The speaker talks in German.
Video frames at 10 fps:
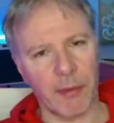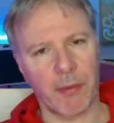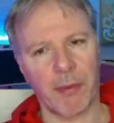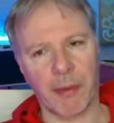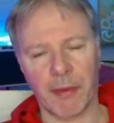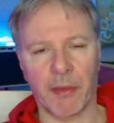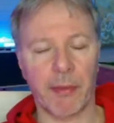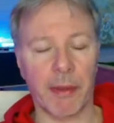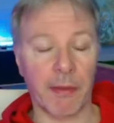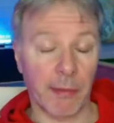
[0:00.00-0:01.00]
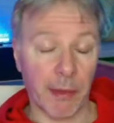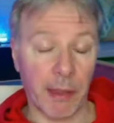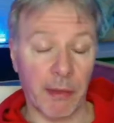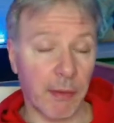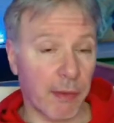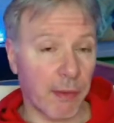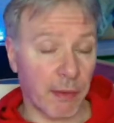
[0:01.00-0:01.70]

bis 2022,